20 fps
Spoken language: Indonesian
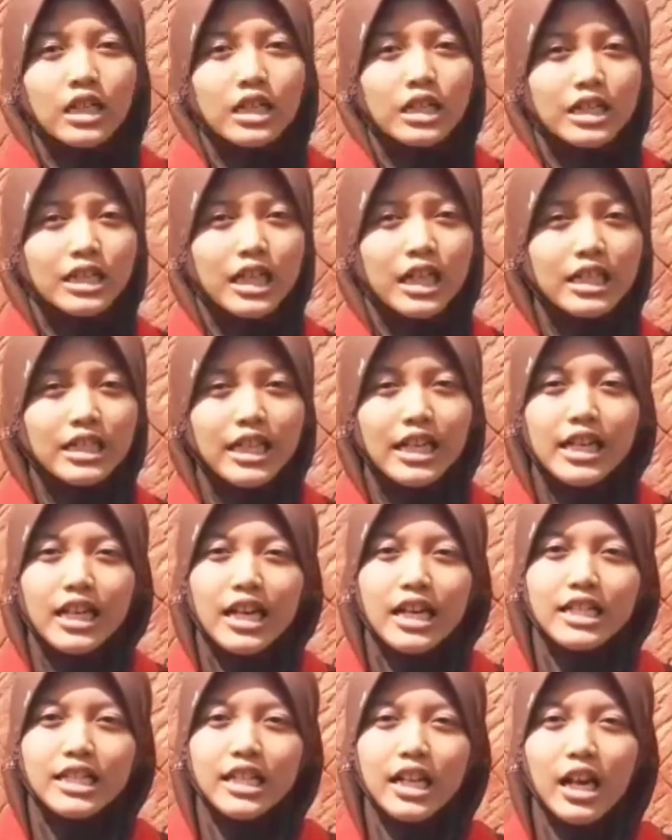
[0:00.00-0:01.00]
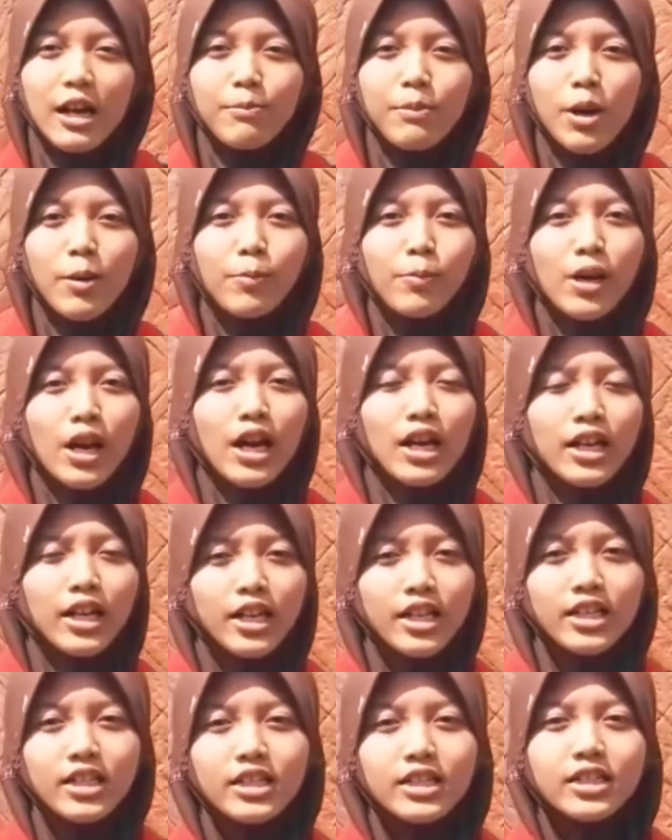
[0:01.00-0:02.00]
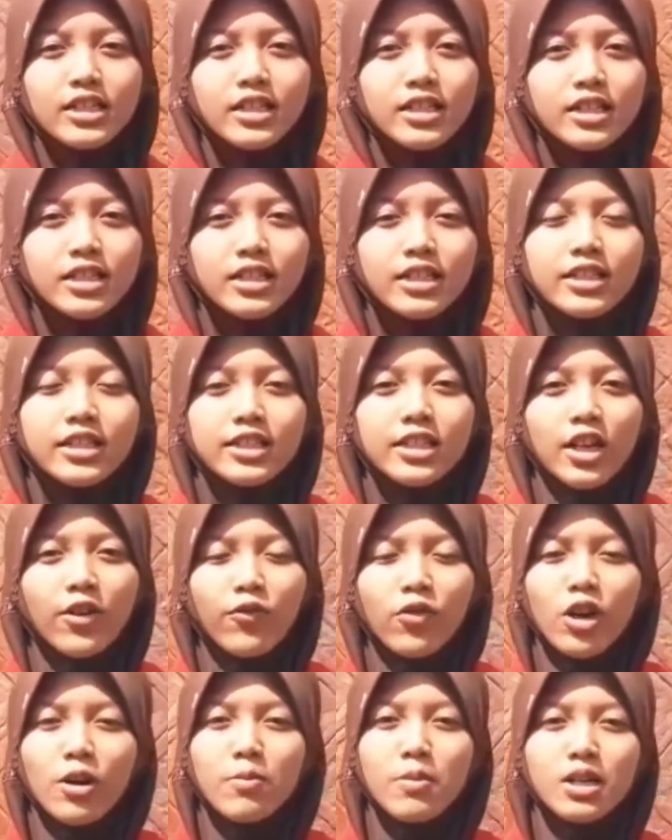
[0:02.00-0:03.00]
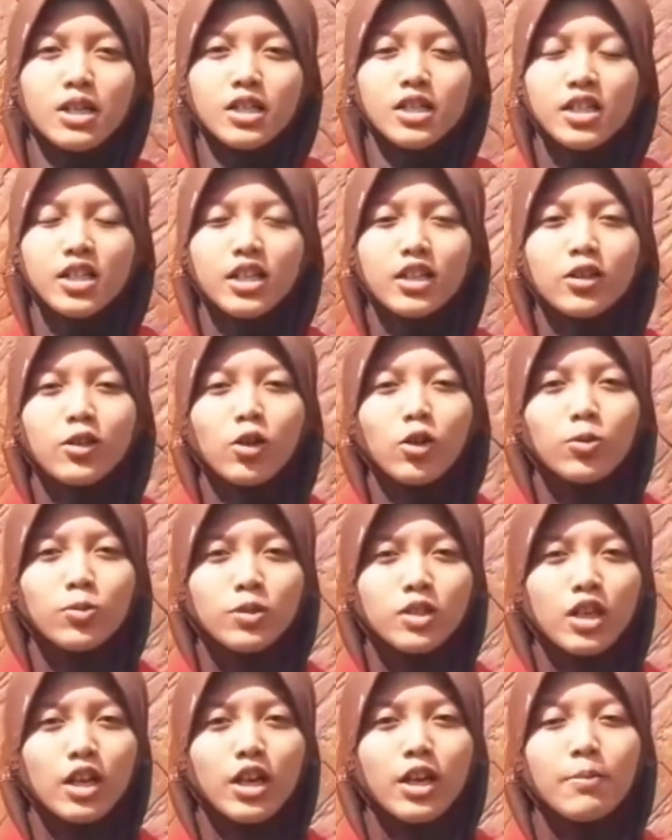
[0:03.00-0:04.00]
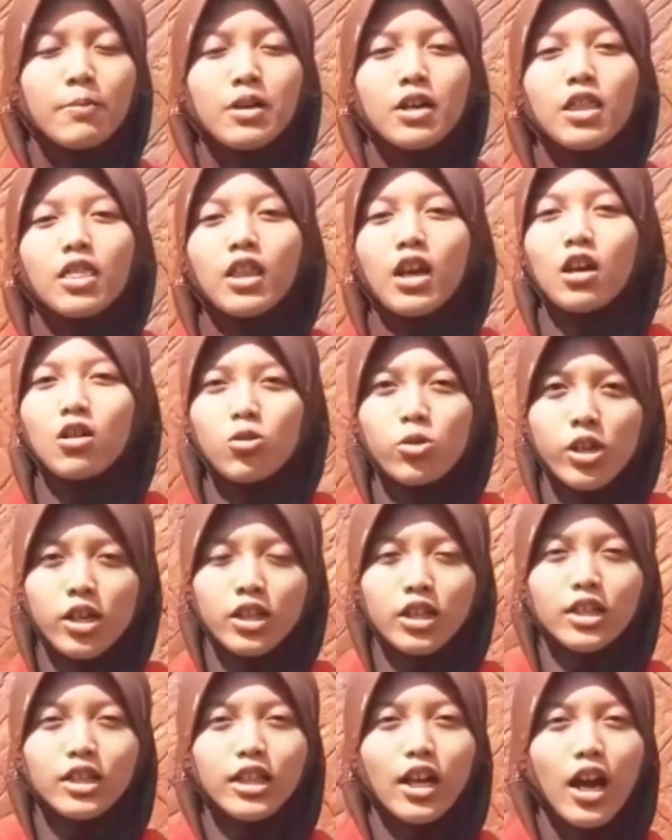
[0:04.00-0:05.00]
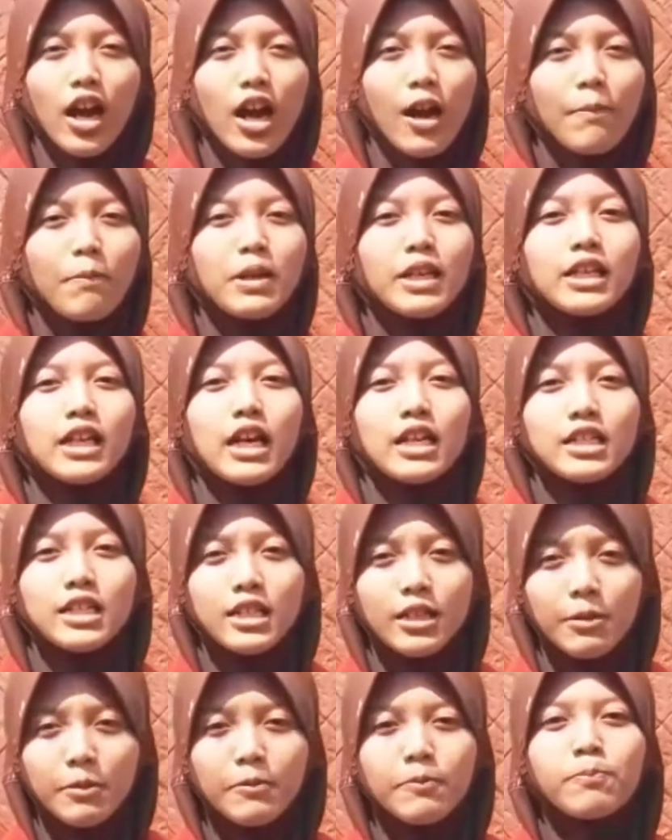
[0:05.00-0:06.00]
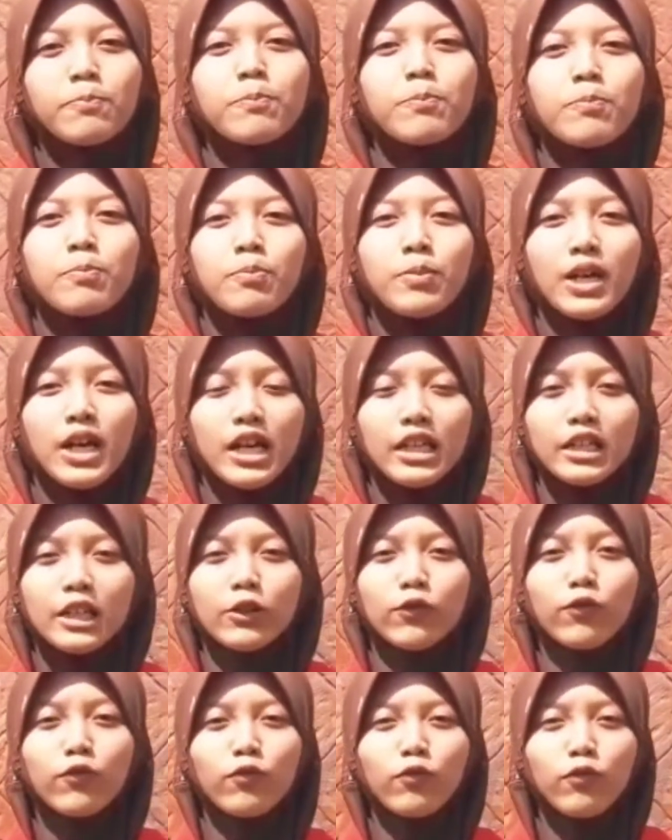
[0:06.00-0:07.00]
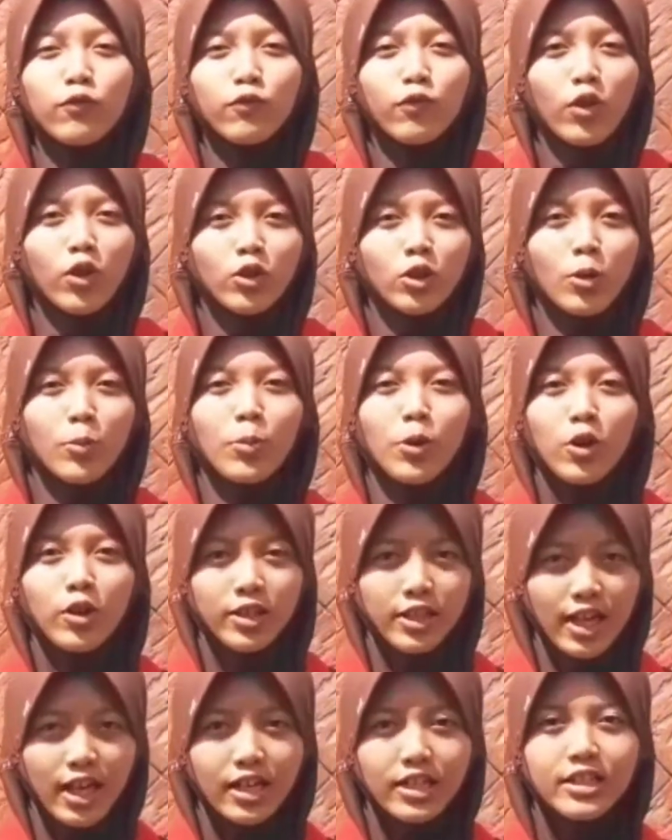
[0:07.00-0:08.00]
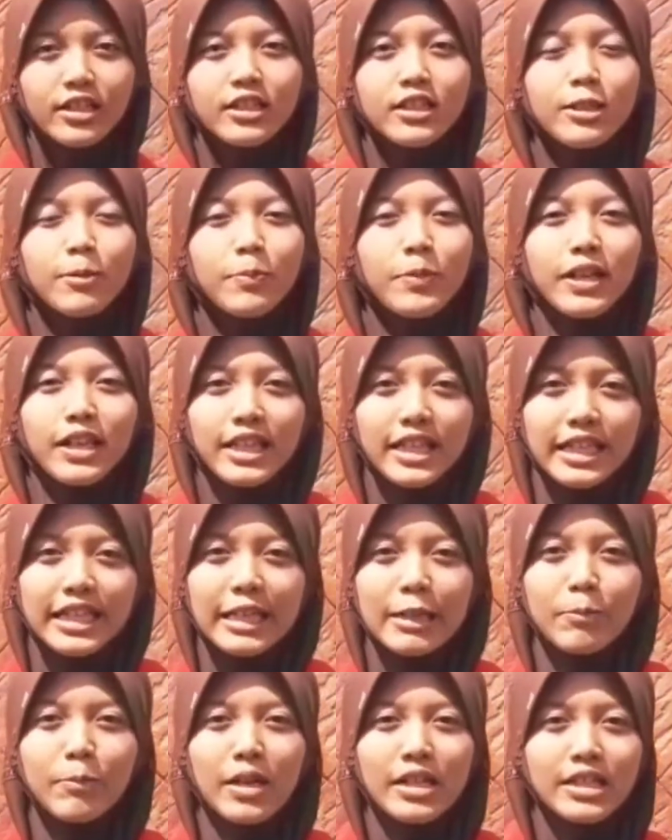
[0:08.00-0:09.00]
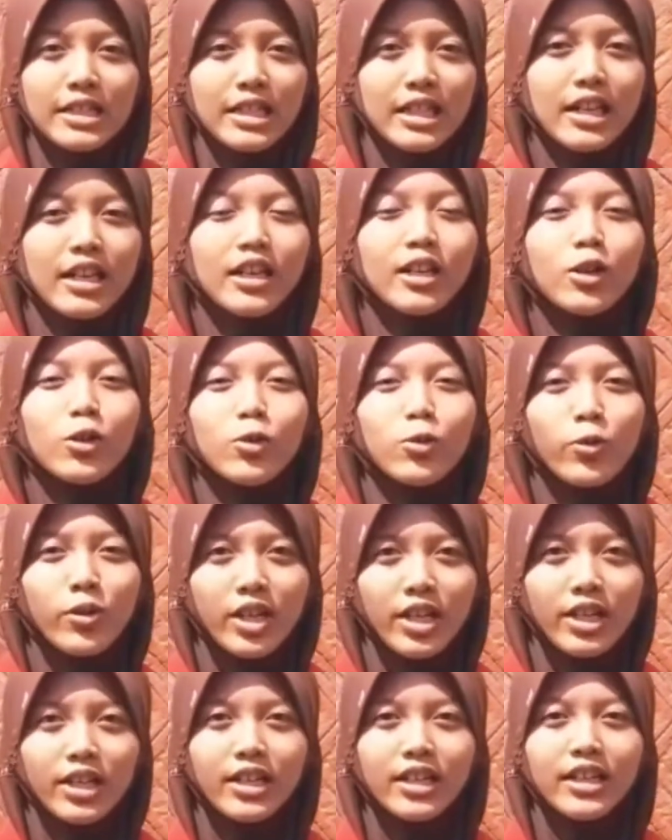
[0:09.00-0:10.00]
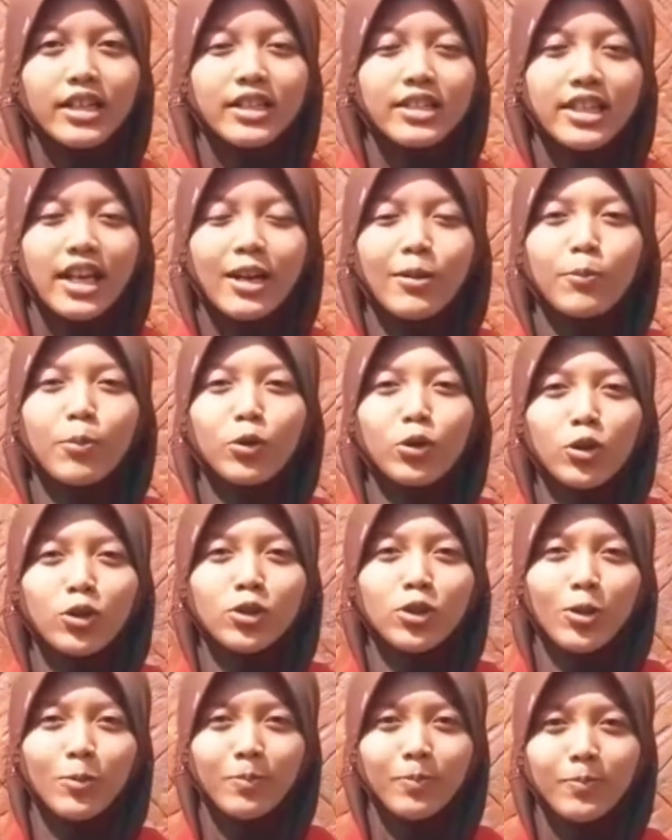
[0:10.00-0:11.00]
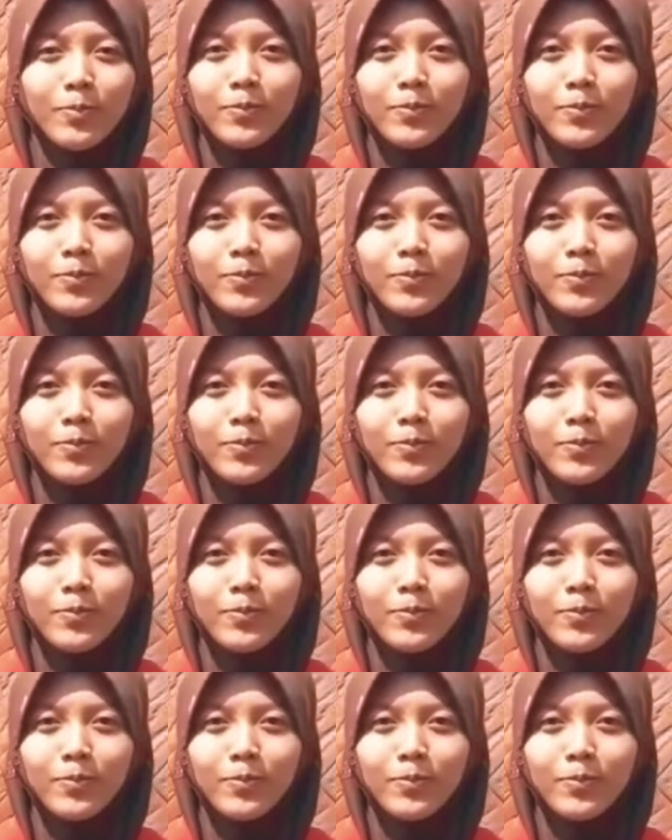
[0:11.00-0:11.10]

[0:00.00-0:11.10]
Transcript: Pesan saya selama prakrin di Zafran Mandiri Group, saya mengetahui tentang aplikasi pengedit foto produk seperti KinMaster, Quick, dan Photoshop.